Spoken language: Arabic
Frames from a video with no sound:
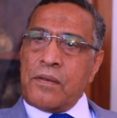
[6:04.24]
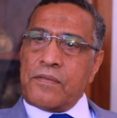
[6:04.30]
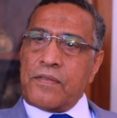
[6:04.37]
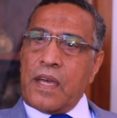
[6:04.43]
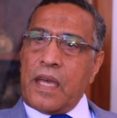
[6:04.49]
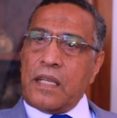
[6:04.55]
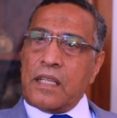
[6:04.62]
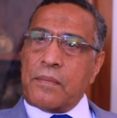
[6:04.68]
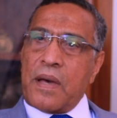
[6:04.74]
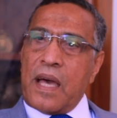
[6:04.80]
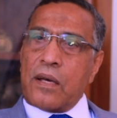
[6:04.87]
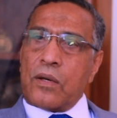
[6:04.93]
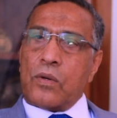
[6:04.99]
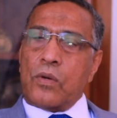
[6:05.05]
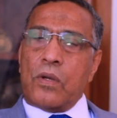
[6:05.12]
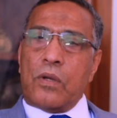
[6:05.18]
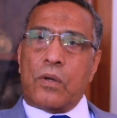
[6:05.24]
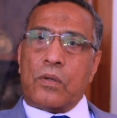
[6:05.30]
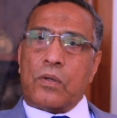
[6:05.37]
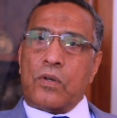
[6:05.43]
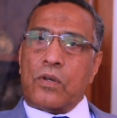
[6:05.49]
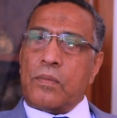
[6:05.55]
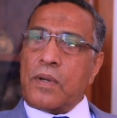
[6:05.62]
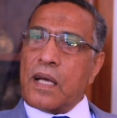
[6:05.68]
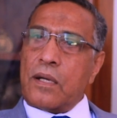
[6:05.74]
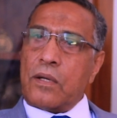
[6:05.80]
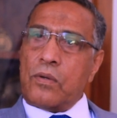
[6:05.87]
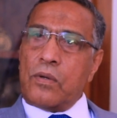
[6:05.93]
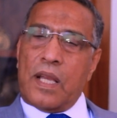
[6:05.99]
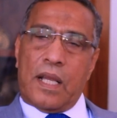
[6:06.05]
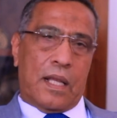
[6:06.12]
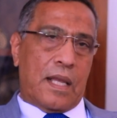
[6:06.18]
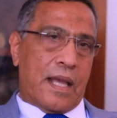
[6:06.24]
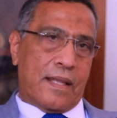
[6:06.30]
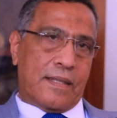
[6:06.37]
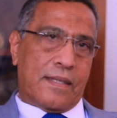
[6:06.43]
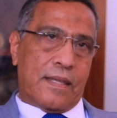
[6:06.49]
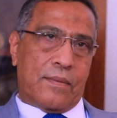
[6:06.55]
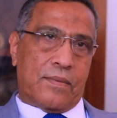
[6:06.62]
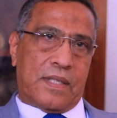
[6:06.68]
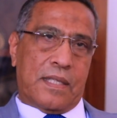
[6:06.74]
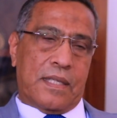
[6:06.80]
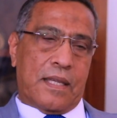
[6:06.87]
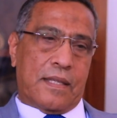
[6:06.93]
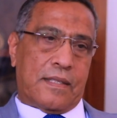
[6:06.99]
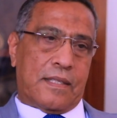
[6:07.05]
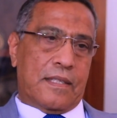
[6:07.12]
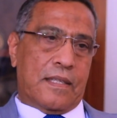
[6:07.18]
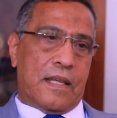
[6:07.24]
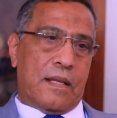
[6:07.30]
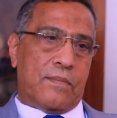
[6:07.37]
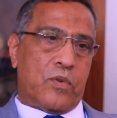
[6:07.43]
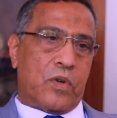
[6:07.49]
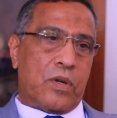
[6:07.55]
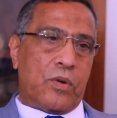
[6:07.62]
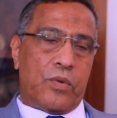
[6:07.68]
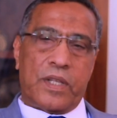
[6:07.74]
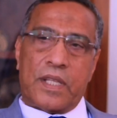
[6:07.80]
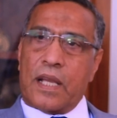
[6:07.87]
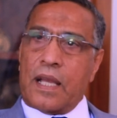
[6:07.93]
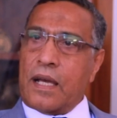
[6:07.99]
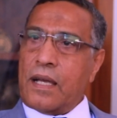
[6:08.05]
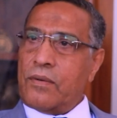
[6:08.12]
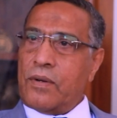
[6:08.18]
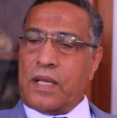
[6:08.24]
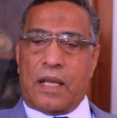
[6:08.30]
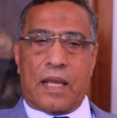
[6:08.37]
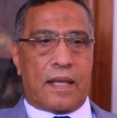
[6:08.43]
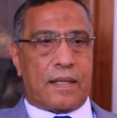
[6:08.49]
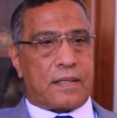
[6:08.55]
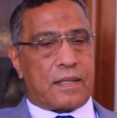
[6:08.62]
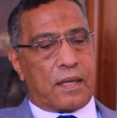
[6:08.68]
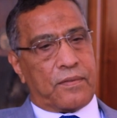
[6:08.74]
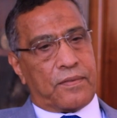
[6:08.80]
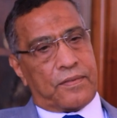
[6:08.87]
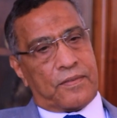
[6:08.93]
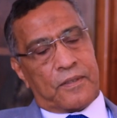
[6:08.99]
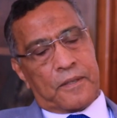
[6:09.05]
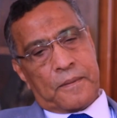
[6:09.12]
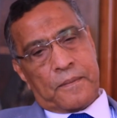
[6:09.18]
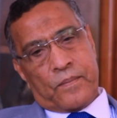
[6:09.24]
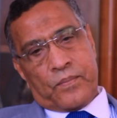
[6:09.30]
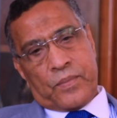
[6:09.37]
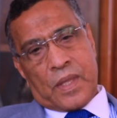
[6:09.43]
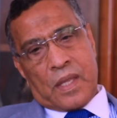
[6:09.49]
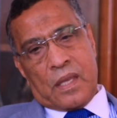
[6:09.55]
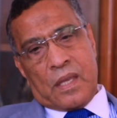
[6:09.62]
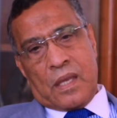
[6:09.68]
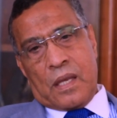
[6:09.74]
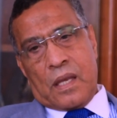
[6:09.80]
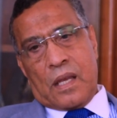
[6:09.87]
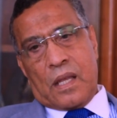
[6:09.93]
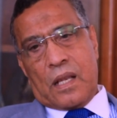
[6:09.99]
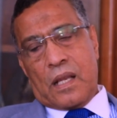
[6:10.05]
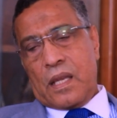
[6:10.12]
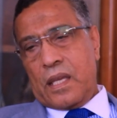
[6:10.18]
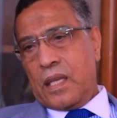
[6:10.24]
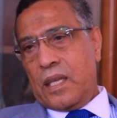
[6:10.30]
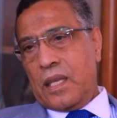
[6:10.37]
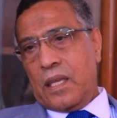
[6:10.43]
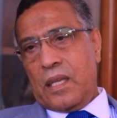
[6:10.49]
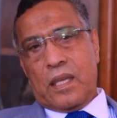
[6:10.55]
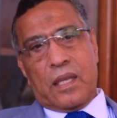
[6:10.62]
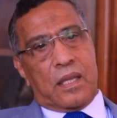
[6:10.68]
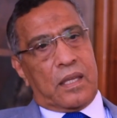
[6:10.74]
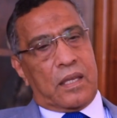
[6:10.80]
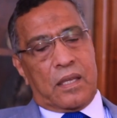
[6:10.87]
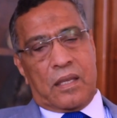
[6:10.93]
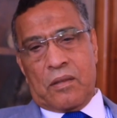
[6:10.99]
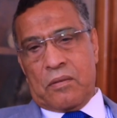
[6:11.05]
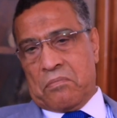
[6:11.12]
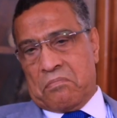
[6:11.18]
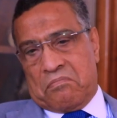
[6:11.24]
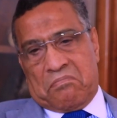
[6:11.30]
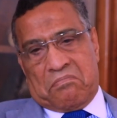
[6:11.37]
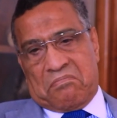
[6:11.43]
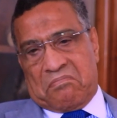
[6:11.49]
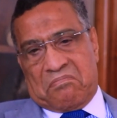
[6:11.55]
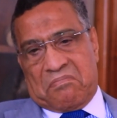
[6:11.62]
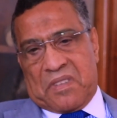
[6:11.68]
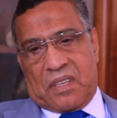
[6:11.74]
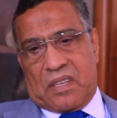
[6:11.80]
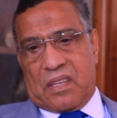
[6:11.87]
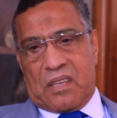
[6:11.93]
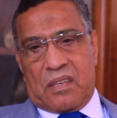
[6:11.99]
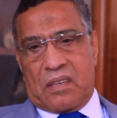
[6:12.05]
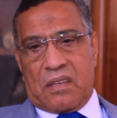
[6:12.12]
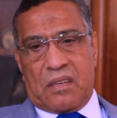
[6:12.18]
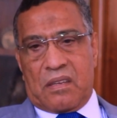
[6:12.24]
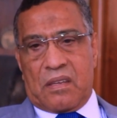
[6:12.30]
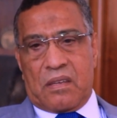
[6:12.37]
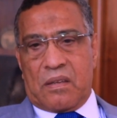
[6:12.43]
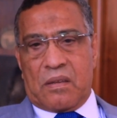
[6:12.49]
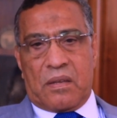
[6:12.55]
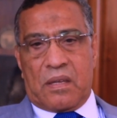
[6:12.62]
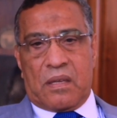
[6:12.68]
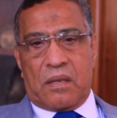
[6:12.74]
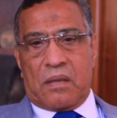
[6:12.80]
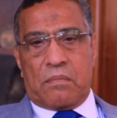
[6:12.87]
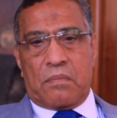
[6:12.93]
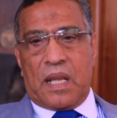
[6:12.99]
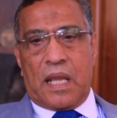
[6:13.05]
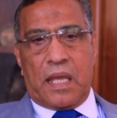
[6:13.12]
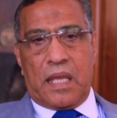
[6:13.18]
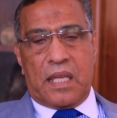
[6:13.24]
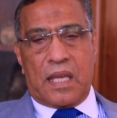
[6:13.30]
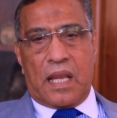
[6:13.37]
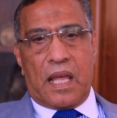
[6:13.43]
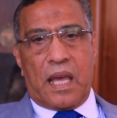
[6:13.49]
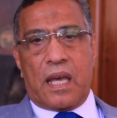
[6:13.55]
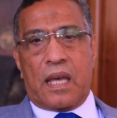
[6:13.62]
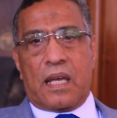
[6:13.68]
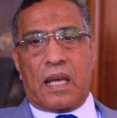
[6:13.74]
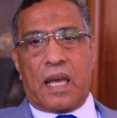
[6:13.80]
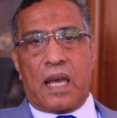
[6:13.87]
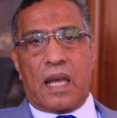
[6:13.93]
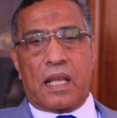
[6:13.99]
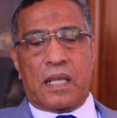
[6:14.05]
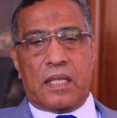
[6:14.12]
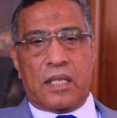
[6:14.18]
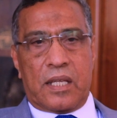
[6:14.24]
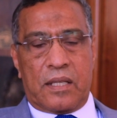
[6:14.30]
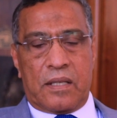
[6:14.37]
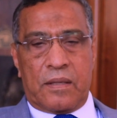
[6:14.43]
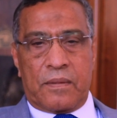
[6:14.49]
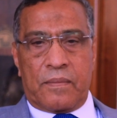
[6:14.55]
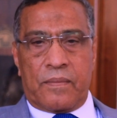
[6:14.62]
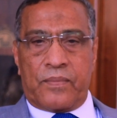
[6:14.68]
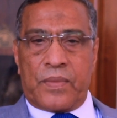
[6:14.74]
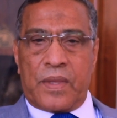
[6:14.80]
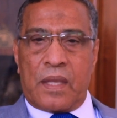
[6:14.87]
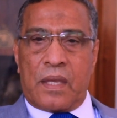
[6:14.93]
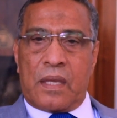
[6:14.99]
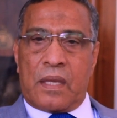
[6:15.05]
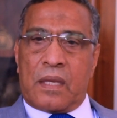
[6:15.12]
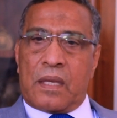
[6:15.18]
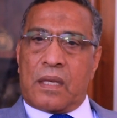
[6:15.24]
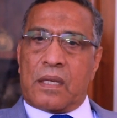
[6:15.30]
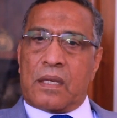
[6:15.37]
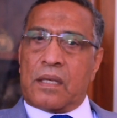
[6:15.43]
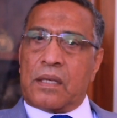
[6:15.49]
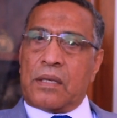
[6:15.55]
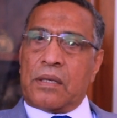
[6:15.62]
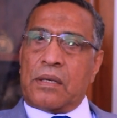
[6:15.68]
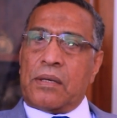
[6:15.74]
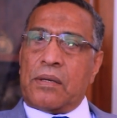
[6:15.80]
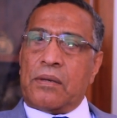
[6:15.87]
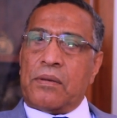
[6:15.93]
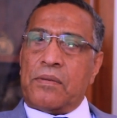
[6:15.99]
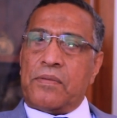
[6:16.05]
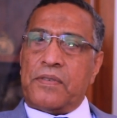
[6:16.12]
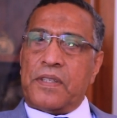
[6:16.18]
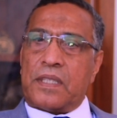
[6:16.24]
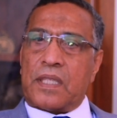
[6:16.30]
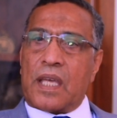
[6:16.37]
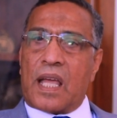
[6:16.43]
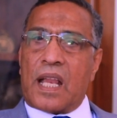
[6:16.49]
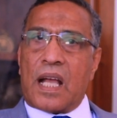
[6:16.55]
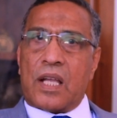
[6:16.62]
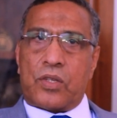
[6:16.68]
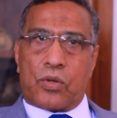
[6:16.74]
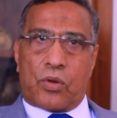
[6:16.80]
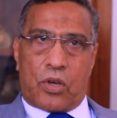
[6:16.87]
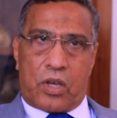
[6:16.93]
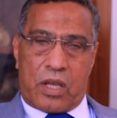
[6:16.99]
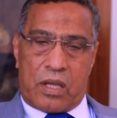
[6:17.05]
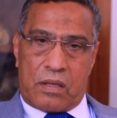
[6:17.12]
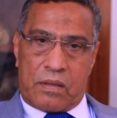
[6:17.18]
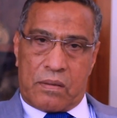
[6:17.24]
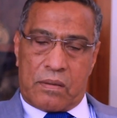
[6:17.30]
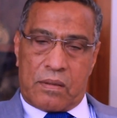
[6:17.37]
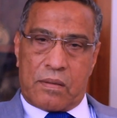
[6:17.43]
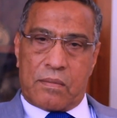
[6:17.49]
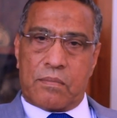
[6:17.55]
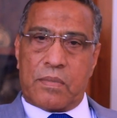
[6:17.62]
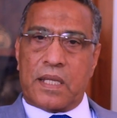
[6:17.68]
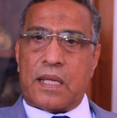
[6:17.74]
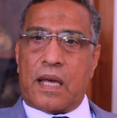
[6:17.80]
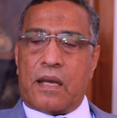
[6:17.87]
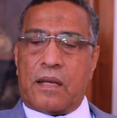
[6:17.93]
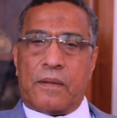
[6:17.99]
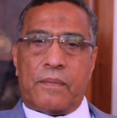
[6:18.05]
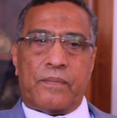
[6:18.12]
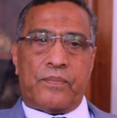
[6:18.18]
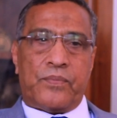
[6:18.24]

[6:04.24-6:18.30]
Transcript: فحينما أقول الحكومة أقول الأحزاب السياسية المكونة لها وللأسف اللي آه، ملهية حاليا آه، في التراشق بينها